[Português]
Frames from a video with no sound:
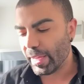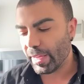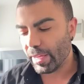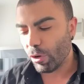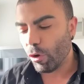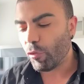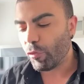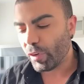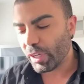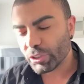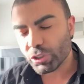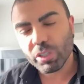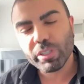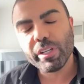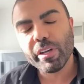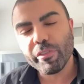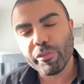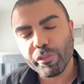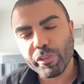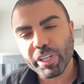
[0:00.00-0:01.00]
Eu faço a
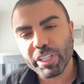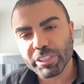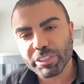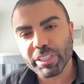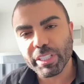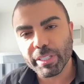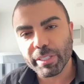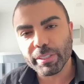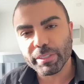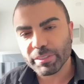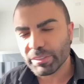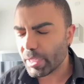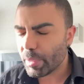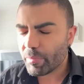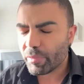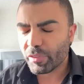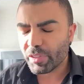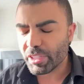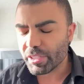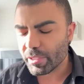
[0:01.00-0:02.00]
defesa,
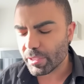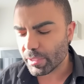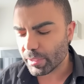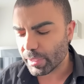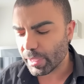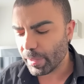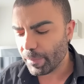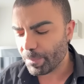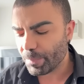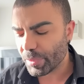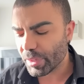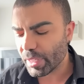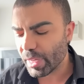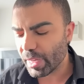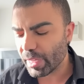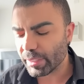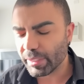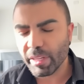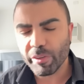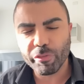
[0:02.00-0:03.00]
sempre fiz, né?
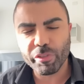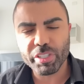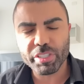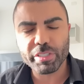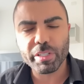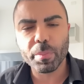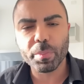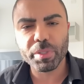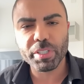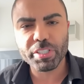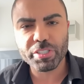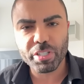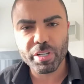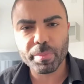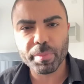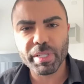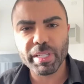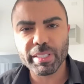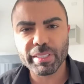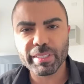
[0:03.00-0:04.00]
É, defesa da Polícia
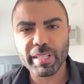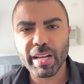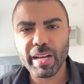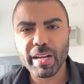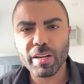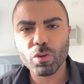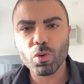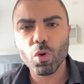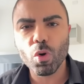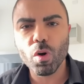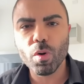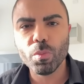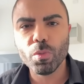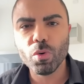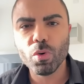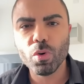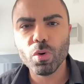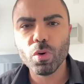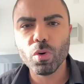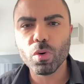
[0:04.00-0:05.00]
Militar
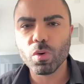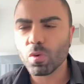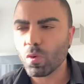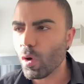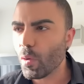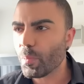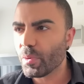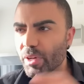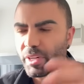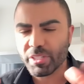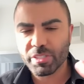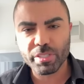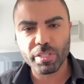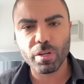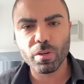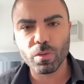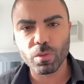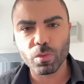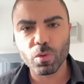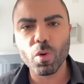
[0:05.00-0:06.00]
como
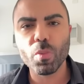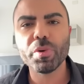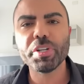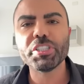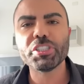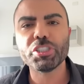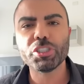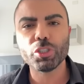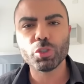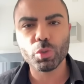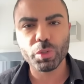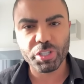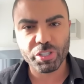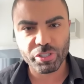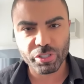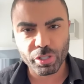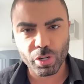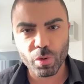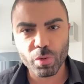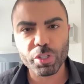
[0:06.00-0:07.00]
corporação, como
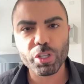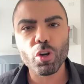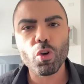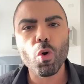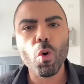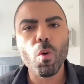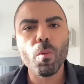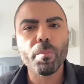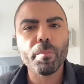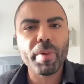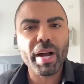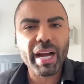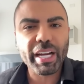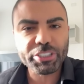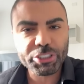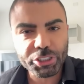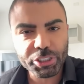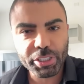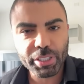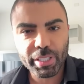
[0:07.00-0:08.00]
instituição que
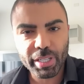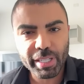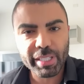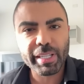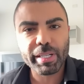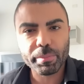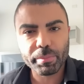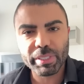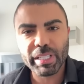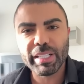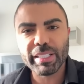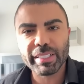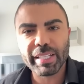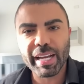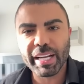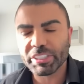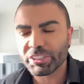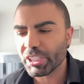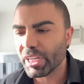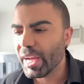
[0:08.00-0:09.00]
combate a
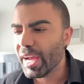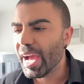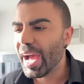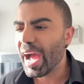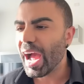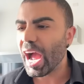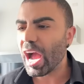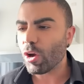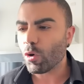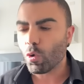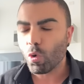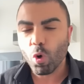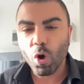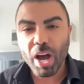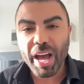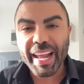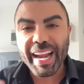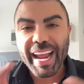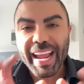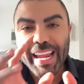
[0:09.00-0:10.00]
criminalidade.
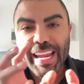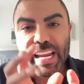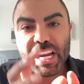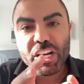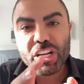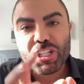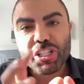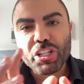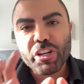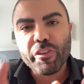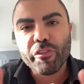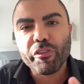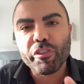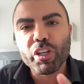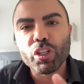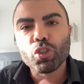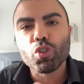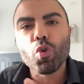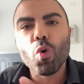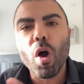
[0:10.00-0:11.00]
Agora,
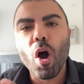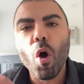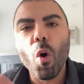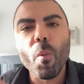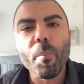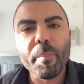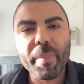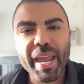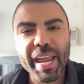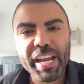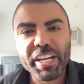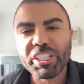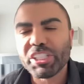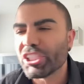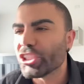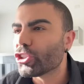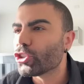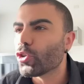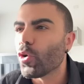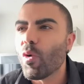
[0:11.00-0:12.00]

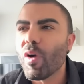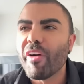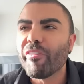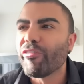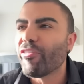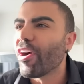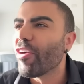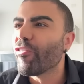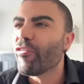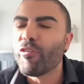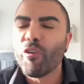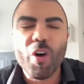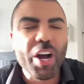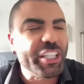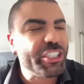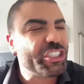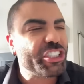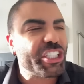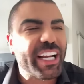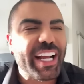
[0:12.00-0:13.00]
individualmente, sou a favor
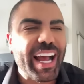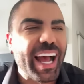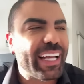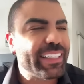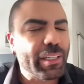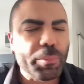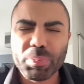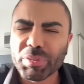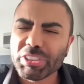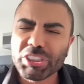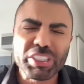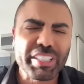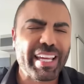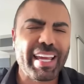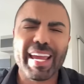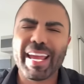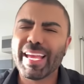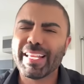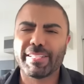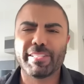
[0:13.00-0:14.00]
de cada.
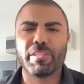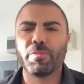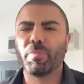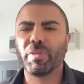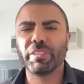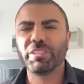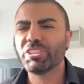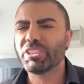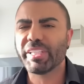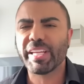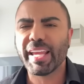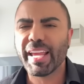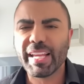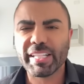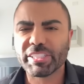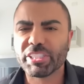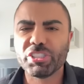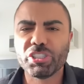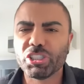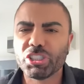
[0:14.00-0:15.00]
Esquece, mano,
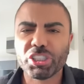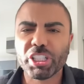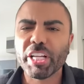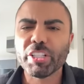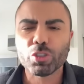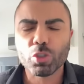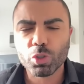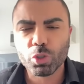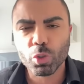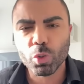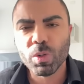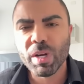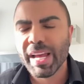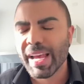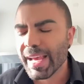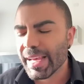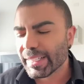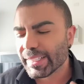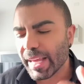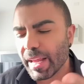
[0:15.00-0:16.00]
esquece, de jeito nenhum.
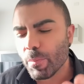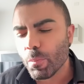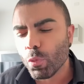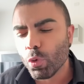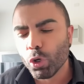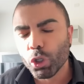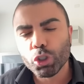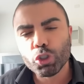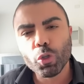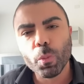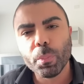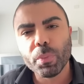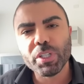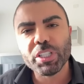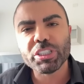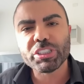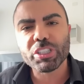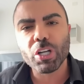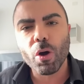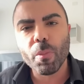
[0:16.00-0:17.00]
Tem muito
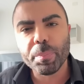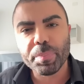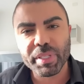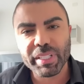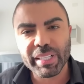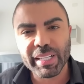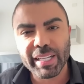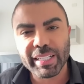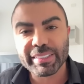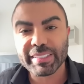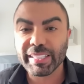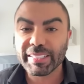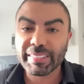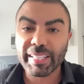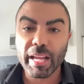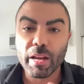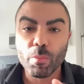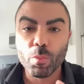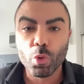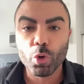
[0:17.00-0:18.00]
policial pilantra e
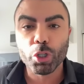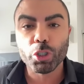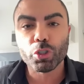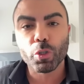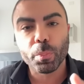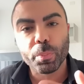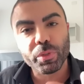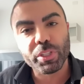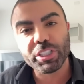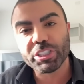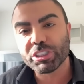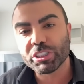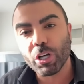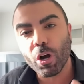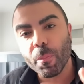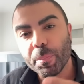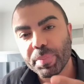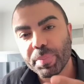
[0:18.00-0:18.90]
tem muito policial